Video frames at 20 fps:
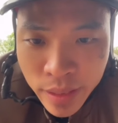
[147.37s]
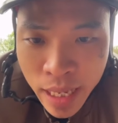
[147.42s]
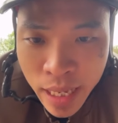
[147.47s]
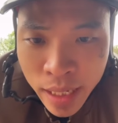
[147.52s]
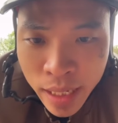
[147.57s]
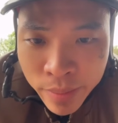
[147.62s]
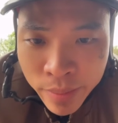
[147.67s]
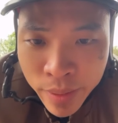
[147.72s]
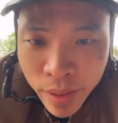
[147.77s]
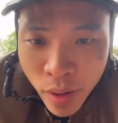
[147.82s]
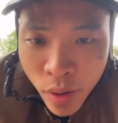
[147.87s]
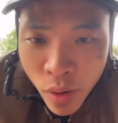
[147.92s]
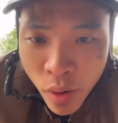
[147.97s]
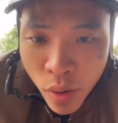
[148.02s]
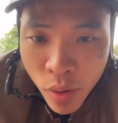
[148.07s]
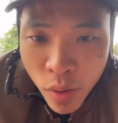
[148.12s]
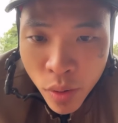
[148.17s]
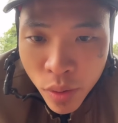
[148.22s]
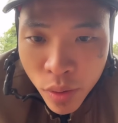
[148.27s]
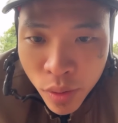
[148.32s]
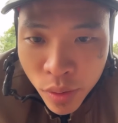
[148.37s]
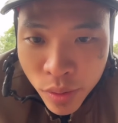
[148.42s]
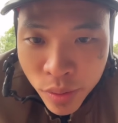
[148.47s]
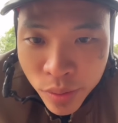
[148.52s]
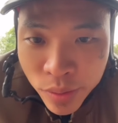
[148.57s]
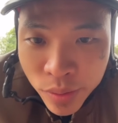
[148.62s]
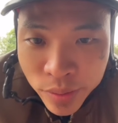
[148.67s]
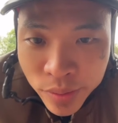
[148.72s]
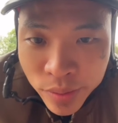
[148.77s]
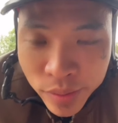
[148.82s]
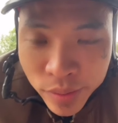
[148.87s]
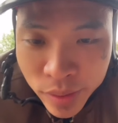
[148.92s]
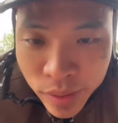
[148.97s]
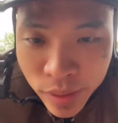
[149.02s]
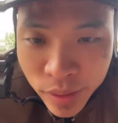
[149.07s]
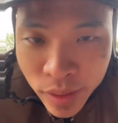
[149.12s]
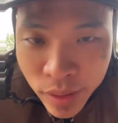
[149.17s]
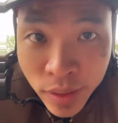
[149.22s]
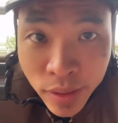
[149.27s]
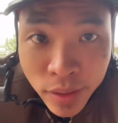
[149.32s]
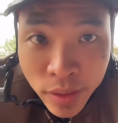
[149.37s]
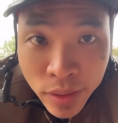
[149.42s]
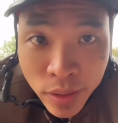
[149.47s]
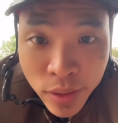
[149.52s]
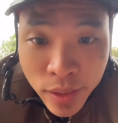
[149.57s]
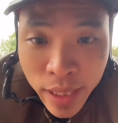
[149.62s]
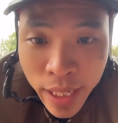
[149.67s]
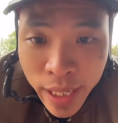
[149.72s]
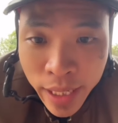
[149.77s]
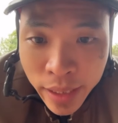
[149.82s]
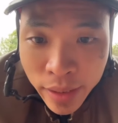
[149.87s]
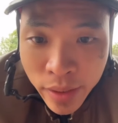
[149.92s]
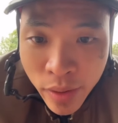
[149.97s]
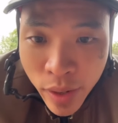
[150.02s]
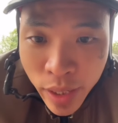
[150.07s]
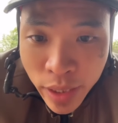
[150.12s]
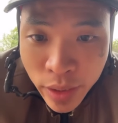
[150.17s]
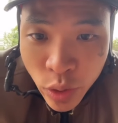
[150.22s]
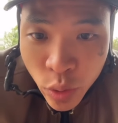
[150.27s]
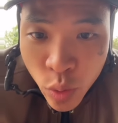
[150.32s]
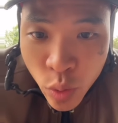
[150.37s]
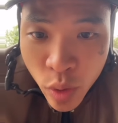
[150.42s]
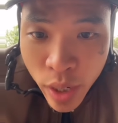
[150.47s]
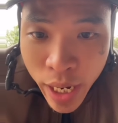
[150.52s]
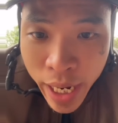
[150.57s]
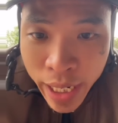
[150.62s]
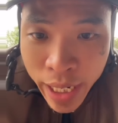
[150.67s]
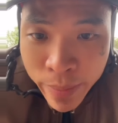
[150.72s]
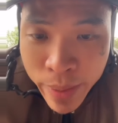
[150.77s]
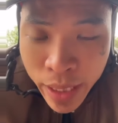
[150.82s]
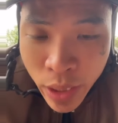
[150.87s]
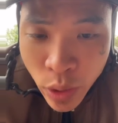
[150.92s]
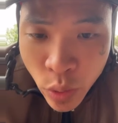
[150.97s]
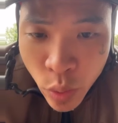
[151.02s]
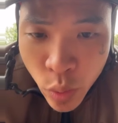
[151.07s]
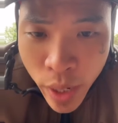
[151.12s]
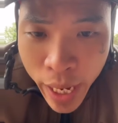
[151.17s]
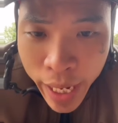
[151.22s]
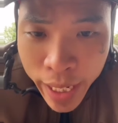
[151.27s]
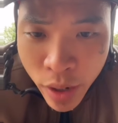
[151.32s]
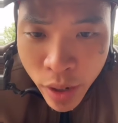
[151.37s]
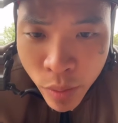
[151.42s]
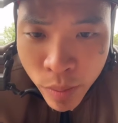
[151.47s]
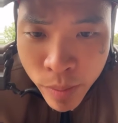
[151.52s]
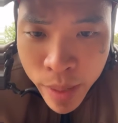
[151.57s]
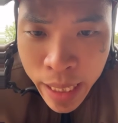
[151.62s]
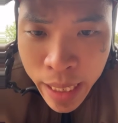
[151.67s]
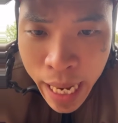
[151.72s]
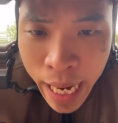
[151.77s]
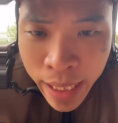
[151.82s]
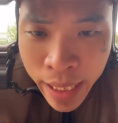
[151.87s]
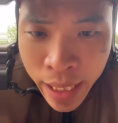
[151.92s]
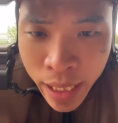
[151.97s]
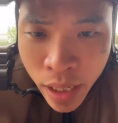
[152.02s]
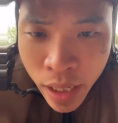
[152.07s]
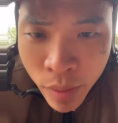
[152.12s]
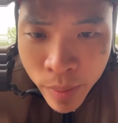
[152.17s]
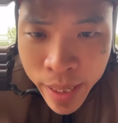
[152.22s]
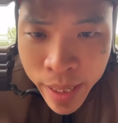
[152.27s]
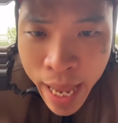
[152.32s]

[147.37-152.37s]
Giang mới cái Hồ Suốt ngày hỏi chú này biết chú này không Biết anh này không,